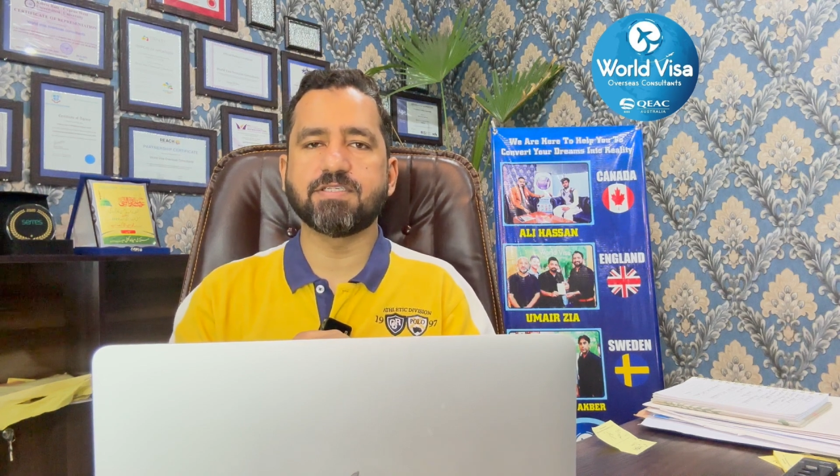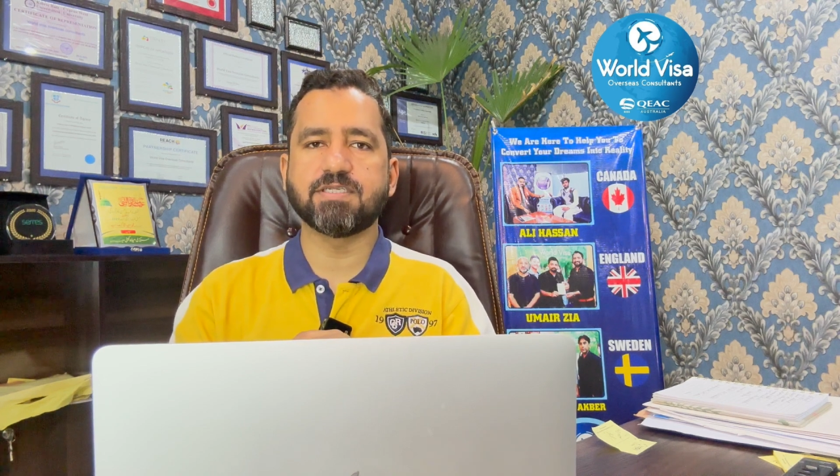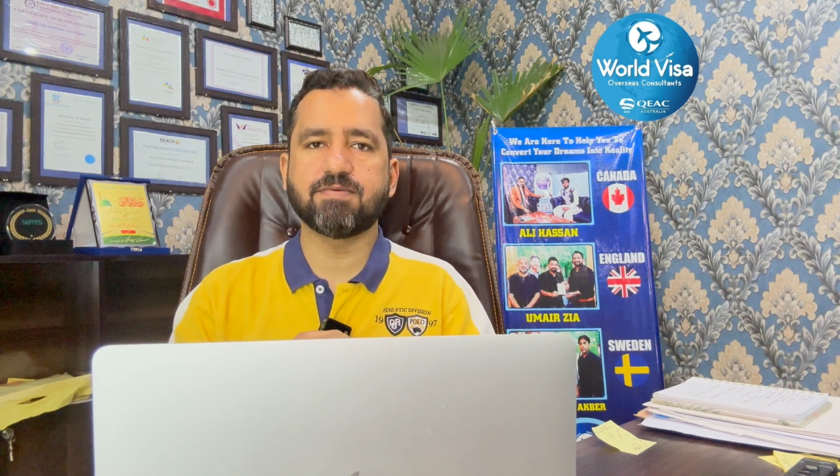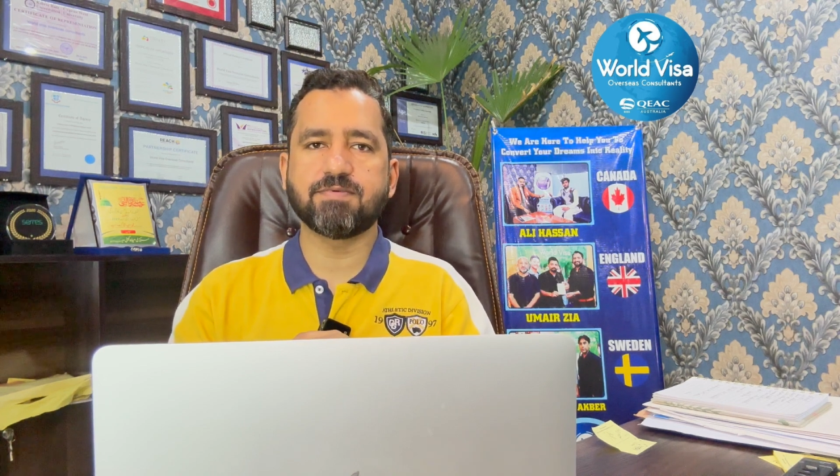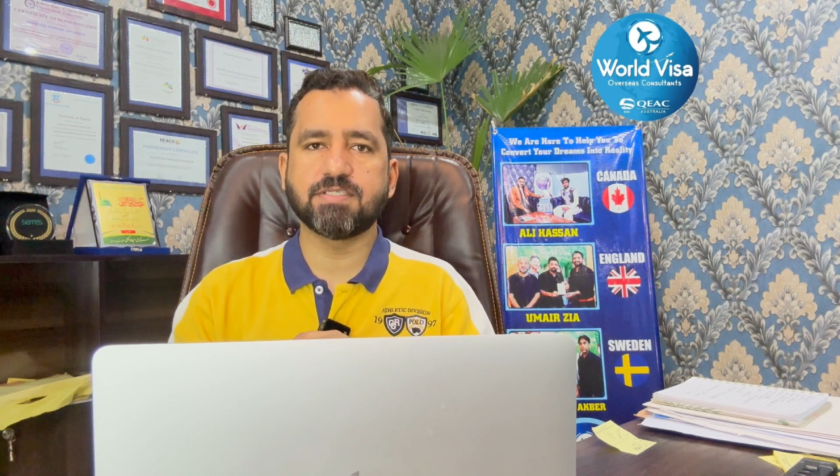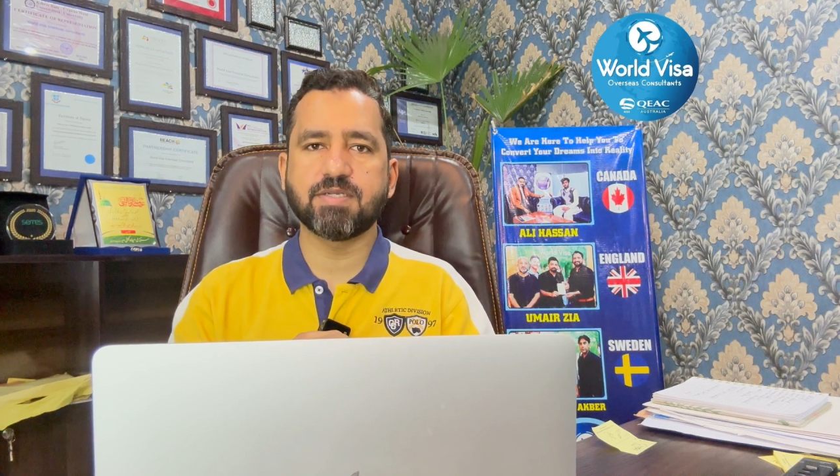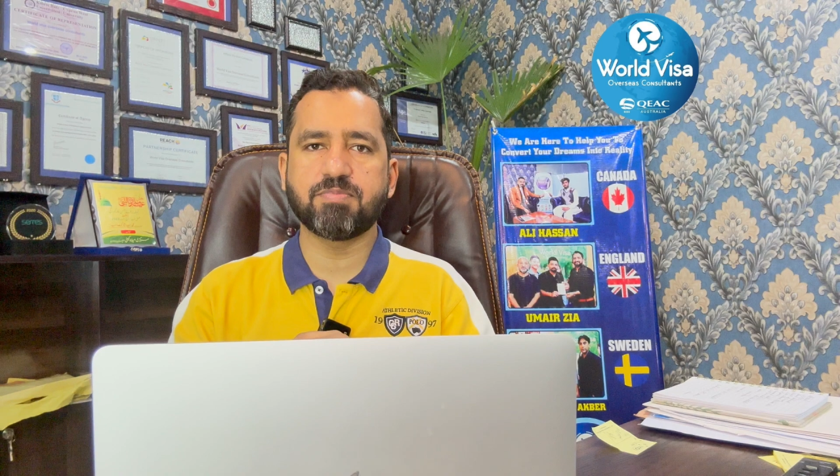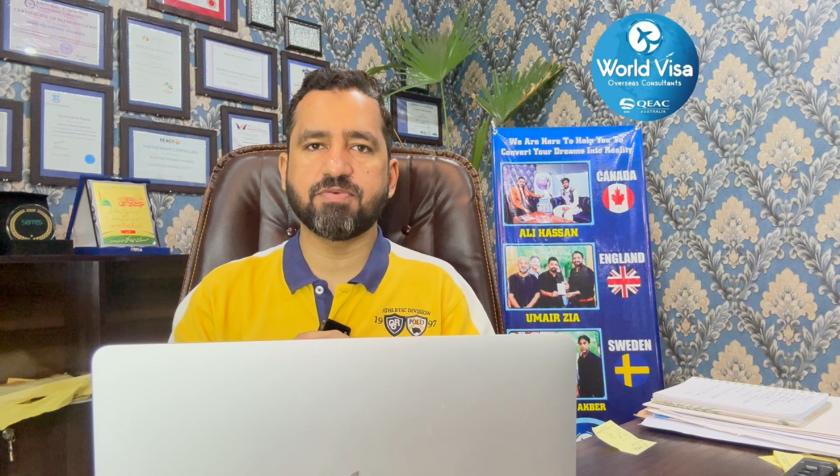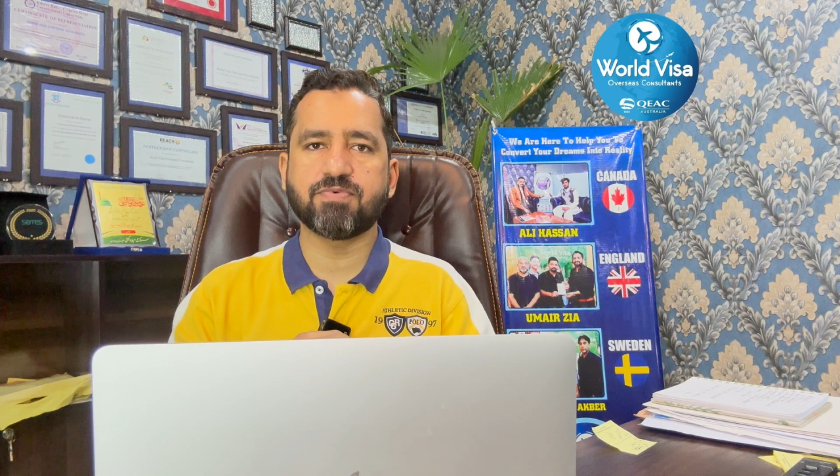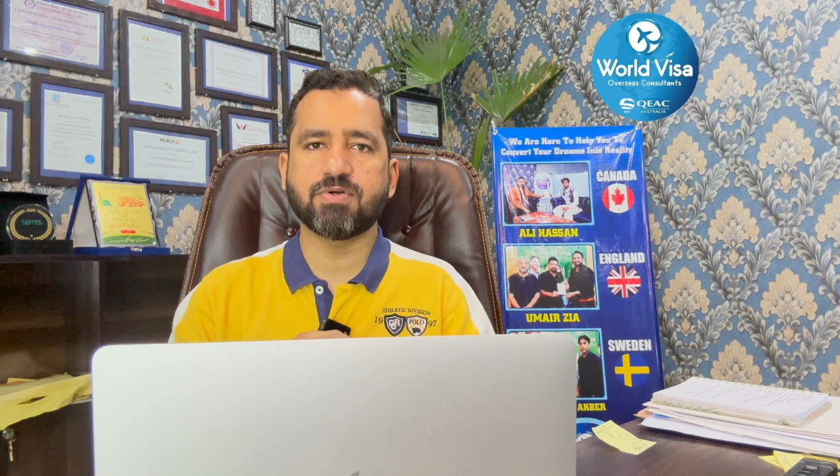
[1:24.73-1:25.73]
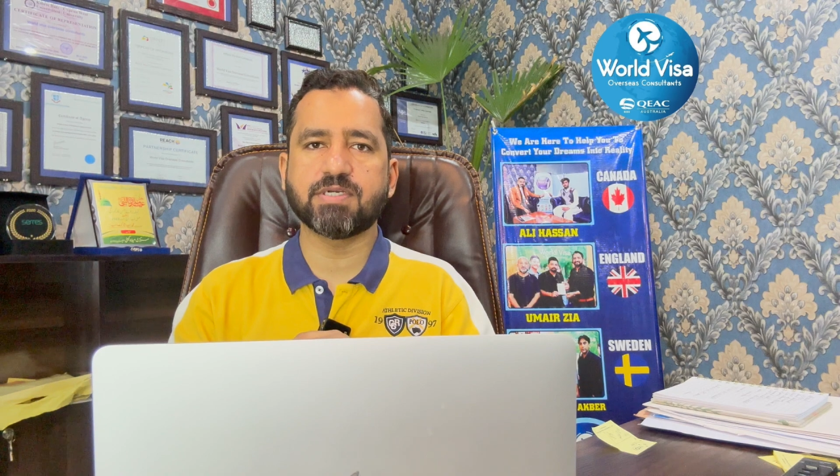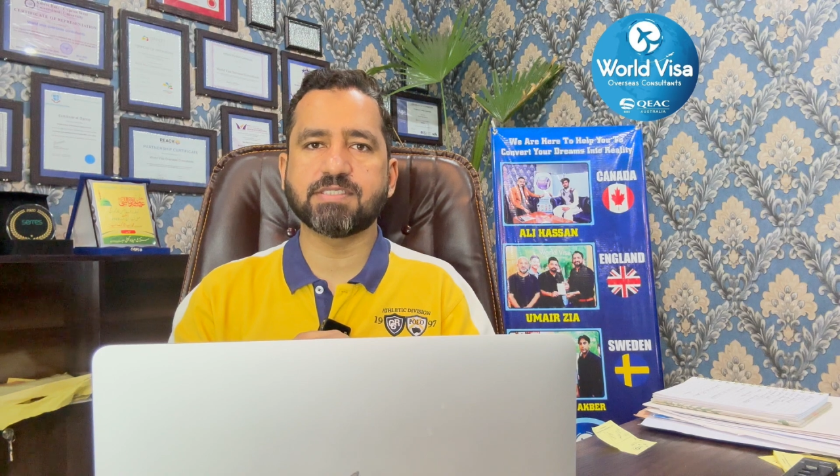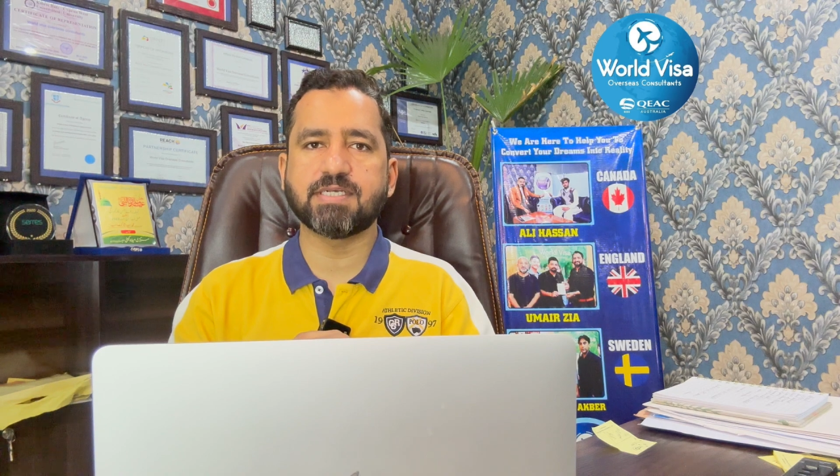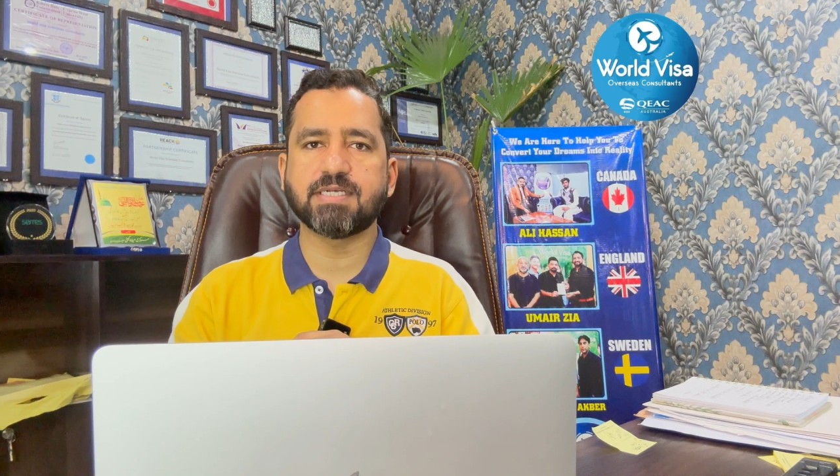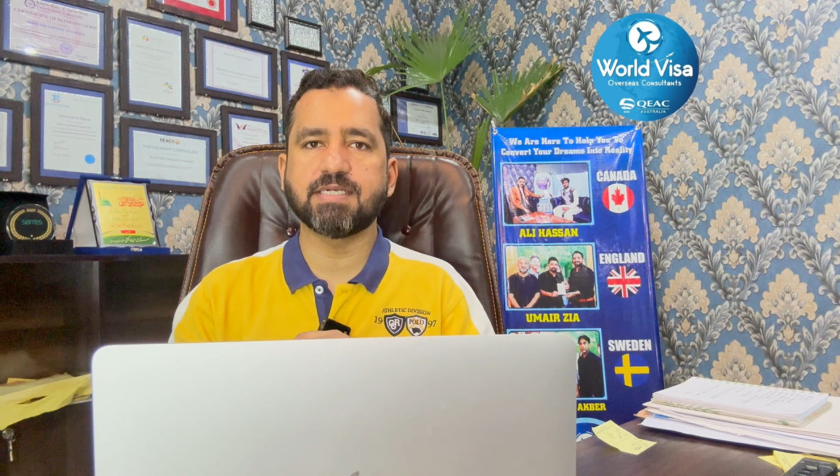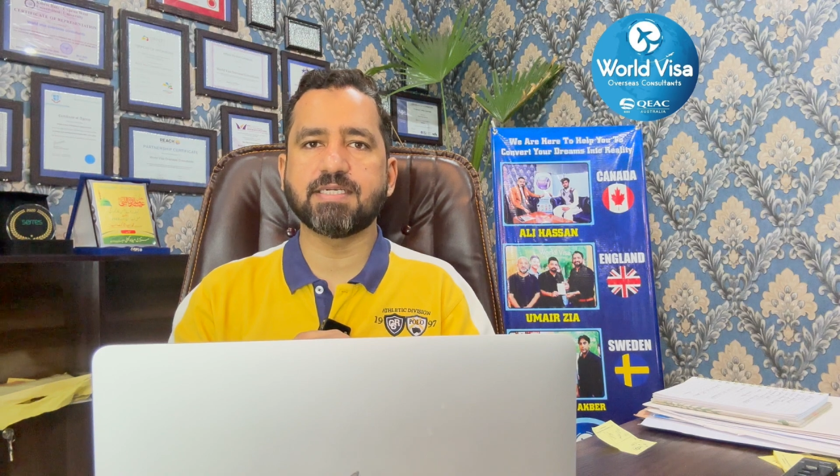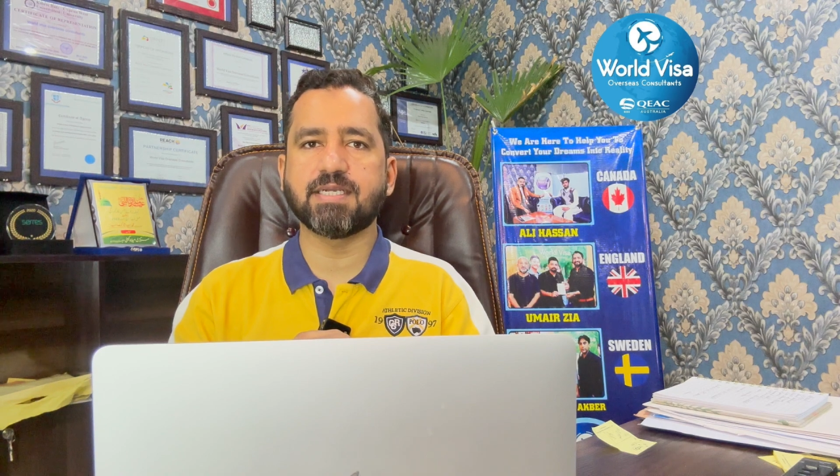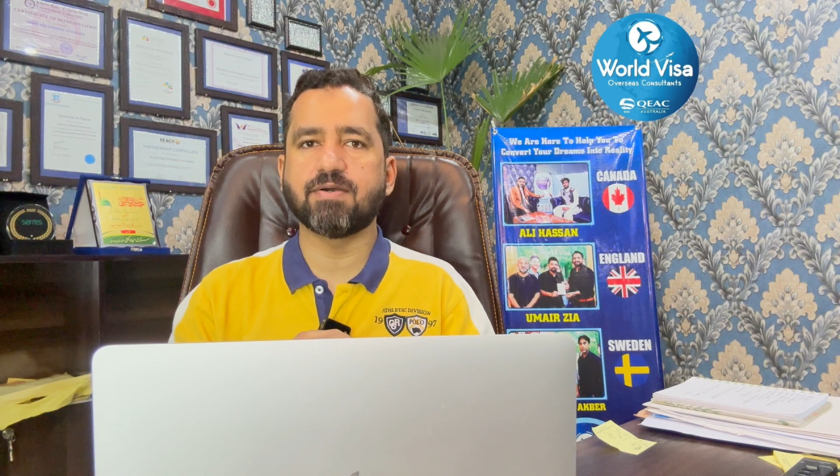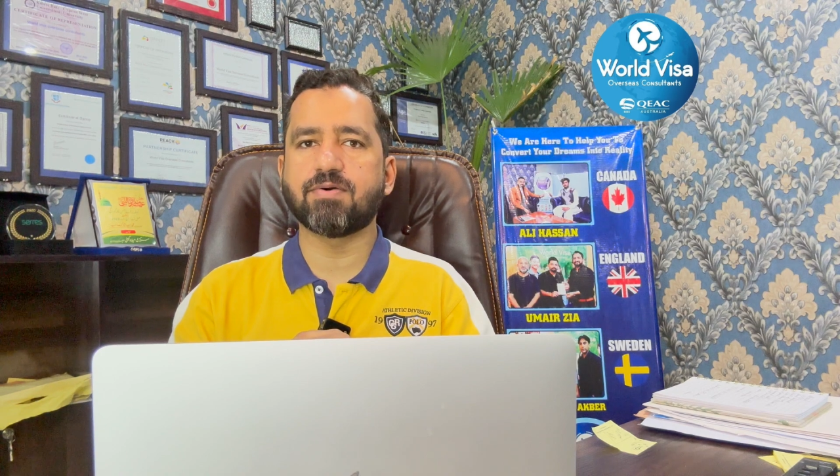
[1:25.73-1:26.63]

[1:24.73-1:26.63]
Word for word: विज़िट वीज़े पे फोकस करेंगे